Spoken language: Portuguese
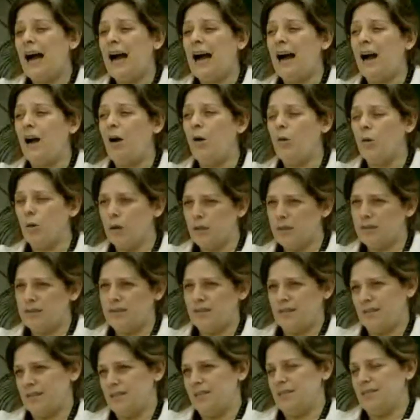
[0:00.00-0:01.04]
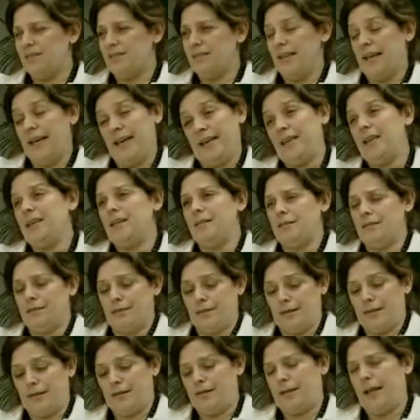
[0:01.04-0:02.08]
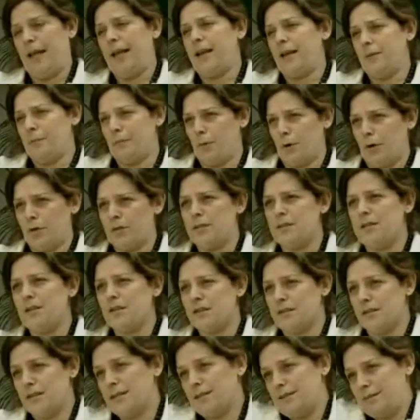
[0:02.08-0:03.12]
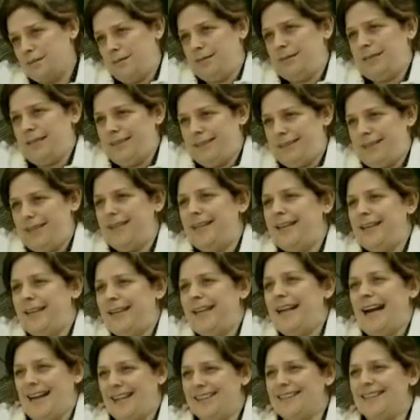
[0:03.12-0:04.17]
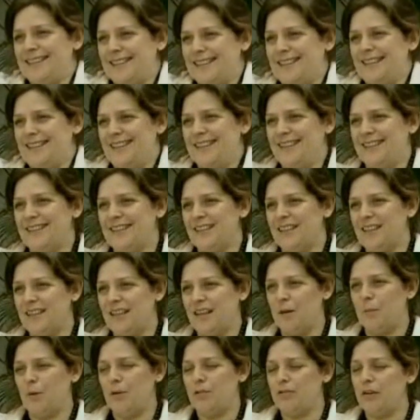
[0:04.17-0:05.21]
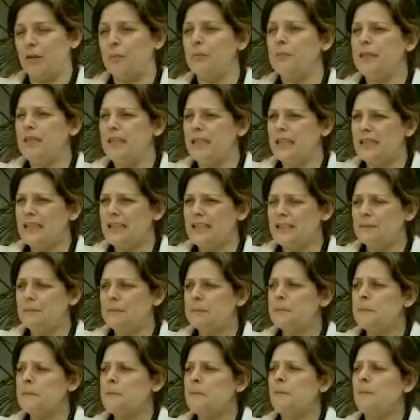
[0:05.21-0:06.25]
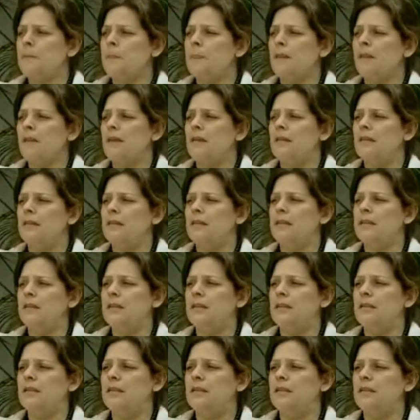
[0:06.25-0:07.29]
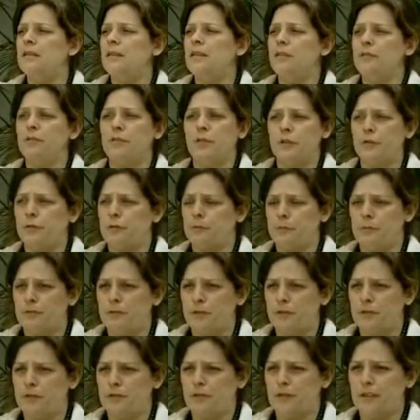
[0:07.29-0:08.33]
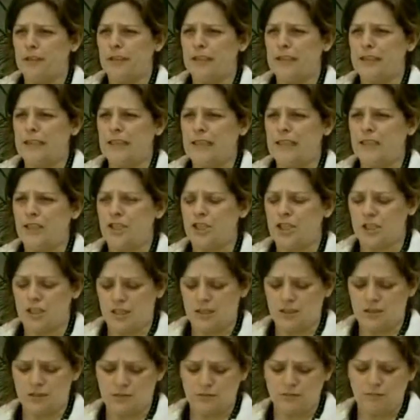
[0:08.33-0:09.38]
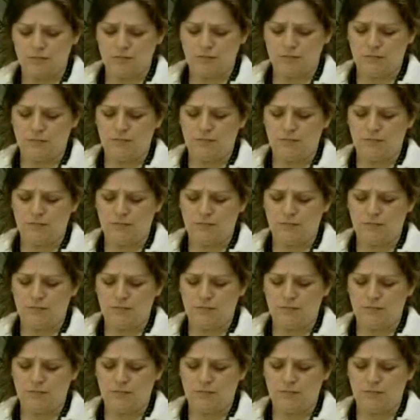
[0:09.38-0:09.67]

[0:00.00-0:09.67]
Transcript: A outra é que tem a hipótese da, da, da italianada, né? Que é uma família eh, que foi viver na região,